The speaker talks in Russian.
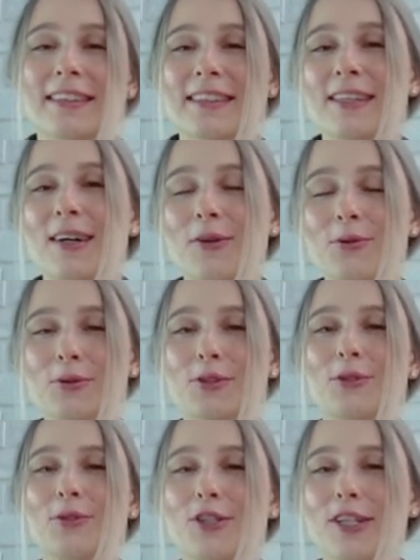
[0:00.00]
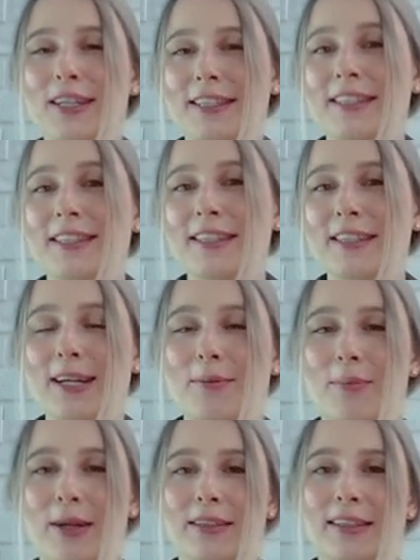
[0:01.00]
за устную часть ЕГЭ
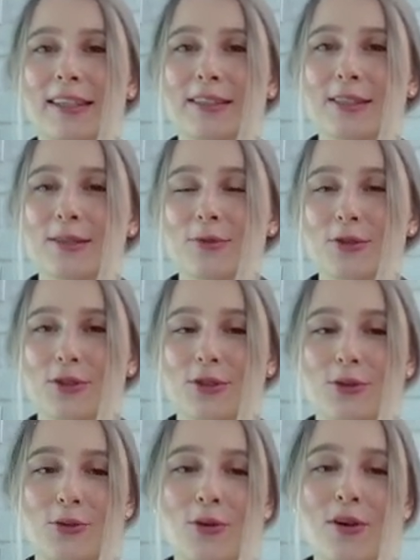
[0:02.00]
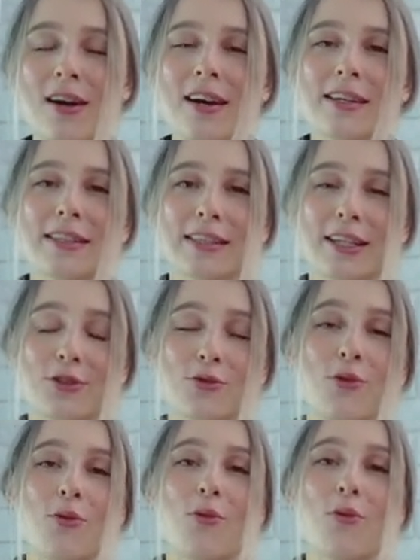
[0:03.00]
по английскому языку, расскажу
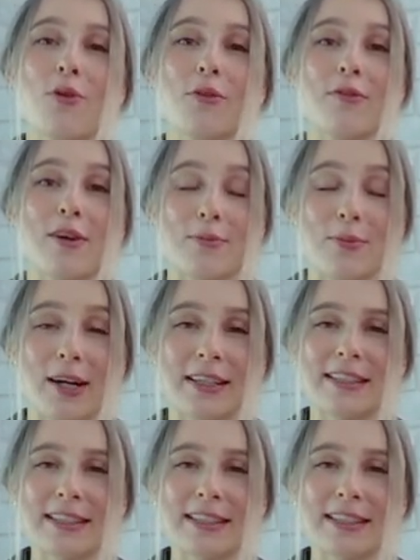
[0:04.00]
о формате